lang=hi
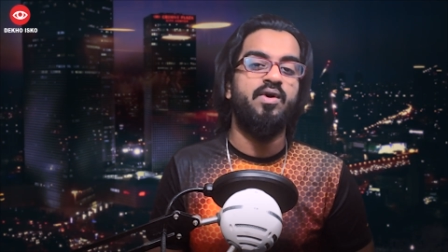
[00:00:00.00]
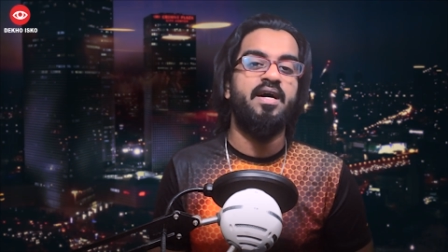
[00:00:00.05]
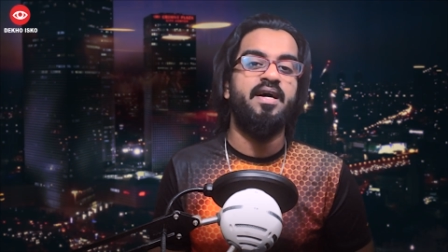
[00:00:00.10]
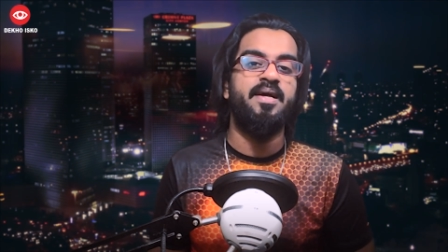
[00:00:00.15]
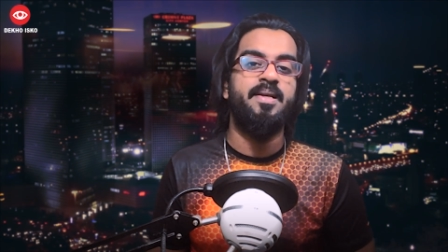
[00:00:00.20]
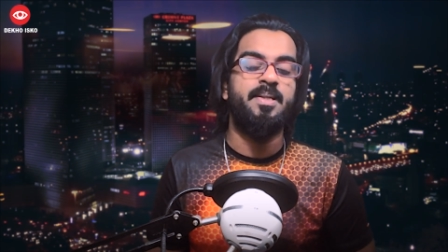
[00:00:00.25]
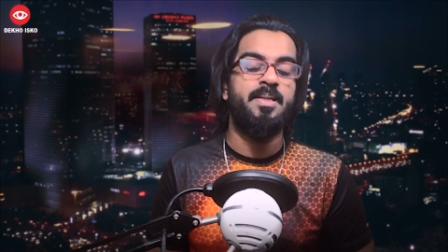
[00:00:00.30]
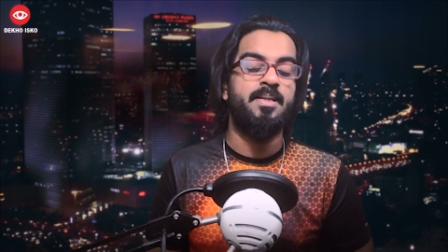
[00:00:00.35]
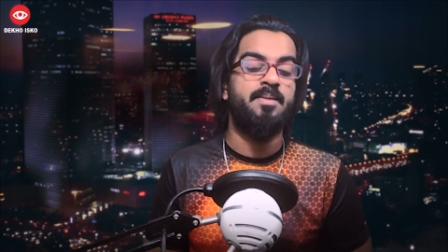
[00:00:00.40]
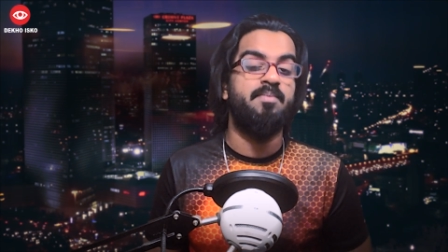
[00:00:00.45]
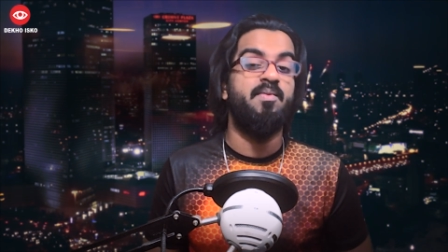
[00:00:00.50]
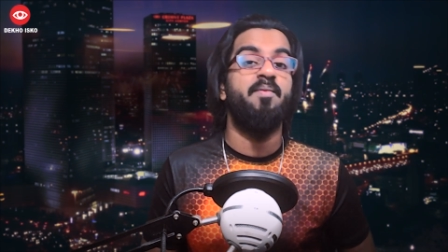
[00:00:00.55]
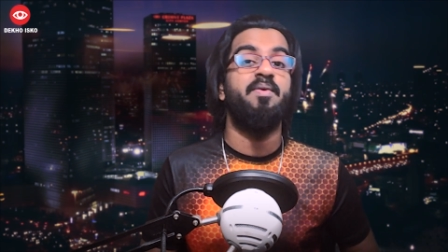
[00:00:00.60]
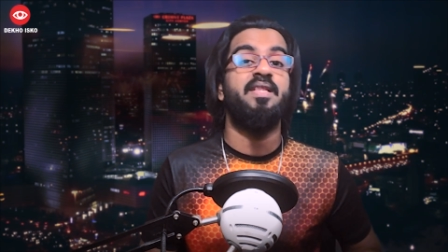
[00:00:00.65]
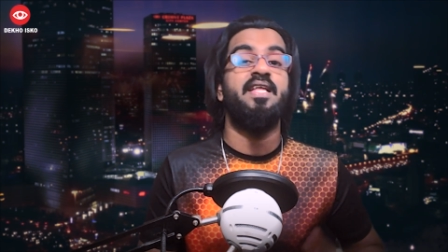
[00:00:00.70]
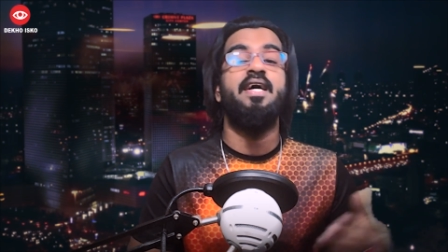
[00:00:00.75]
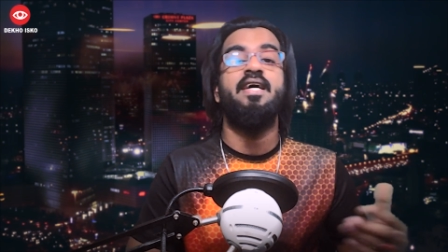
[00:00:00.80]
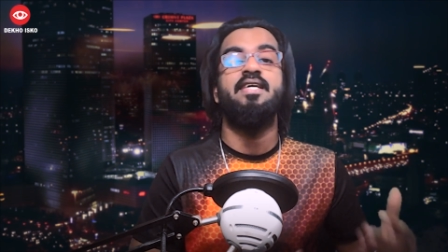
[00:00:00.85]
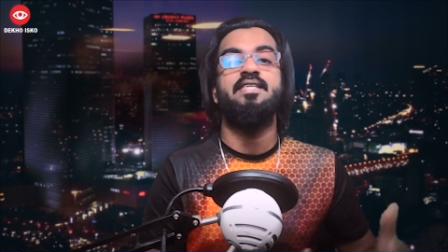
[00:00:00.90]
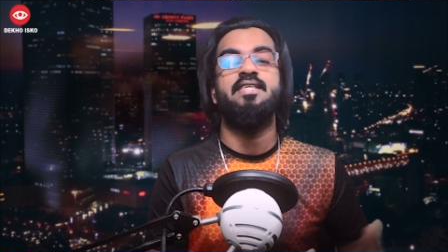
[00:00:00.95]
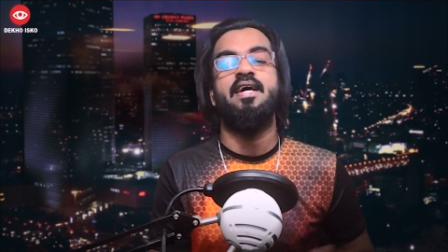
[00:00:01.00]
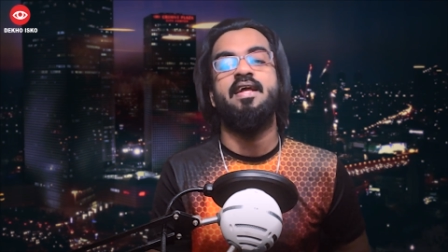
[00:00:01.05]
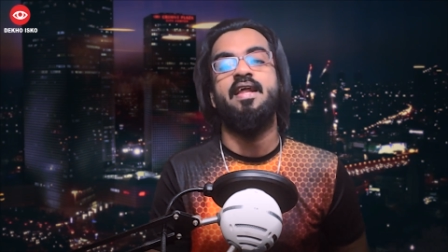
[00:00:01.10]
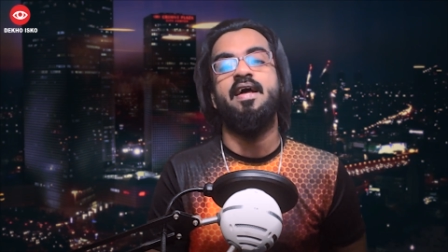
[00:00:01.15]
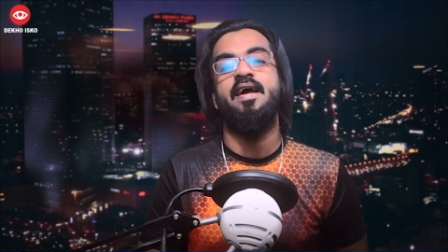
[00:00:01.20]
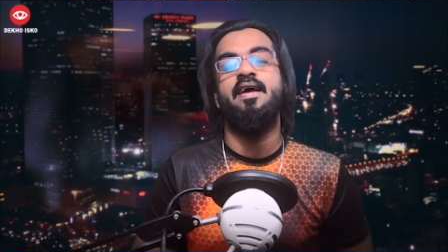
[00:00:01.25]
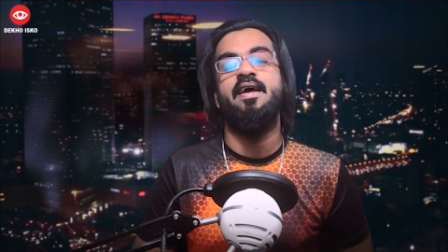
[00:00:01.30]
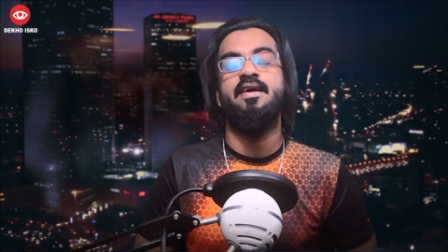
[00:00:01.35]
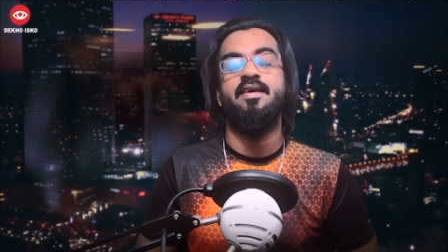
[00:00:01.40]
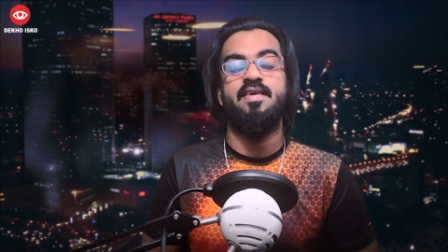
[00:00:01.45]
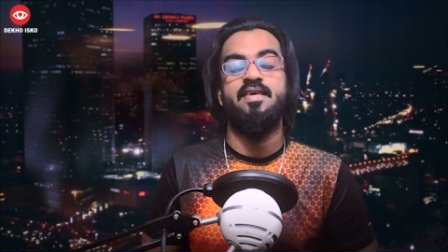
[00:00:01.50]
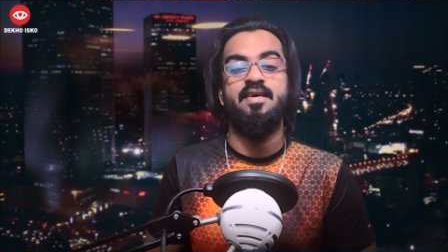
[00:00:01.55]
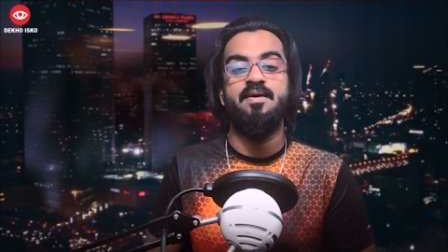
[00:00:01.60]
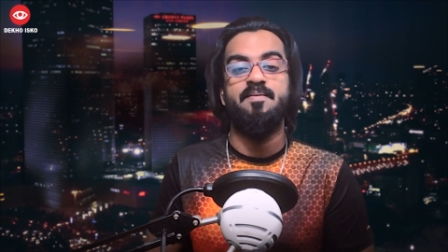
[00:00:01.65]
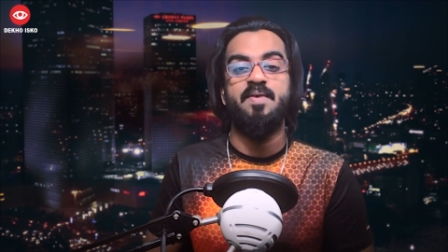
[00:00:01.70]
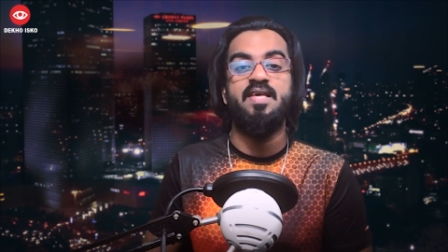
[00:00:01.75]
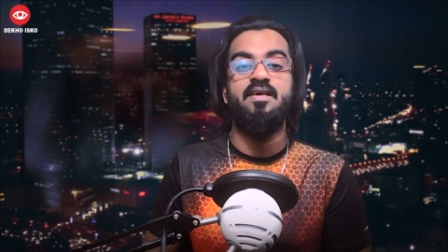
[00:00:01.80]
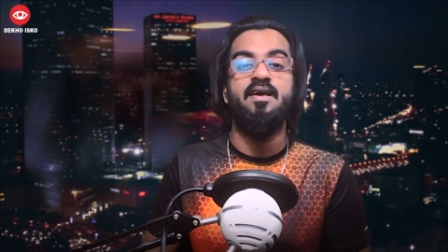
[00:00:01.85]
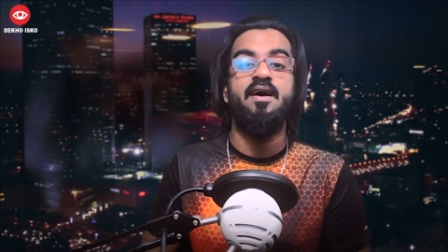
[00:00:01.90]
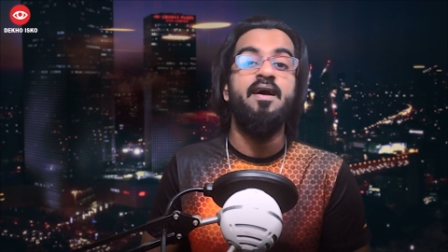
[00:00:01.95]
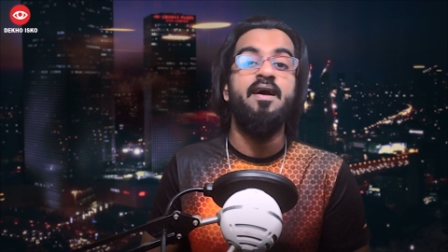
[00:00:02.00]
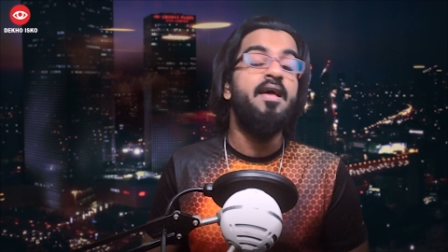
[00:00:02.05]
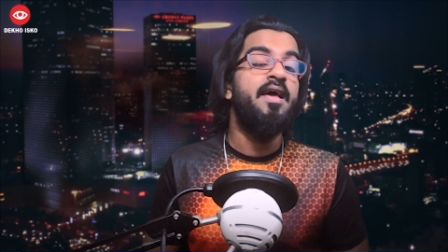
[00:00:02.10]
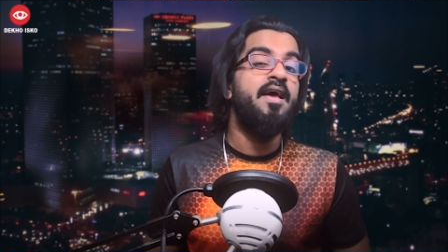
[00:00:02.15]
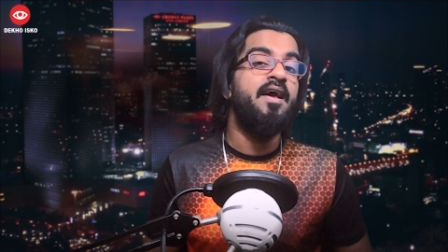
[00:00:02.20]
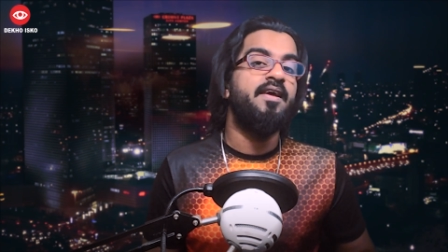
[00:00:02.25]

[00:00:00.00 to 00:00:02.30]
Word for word: का जिसमें बताया जा रहा है कि भैया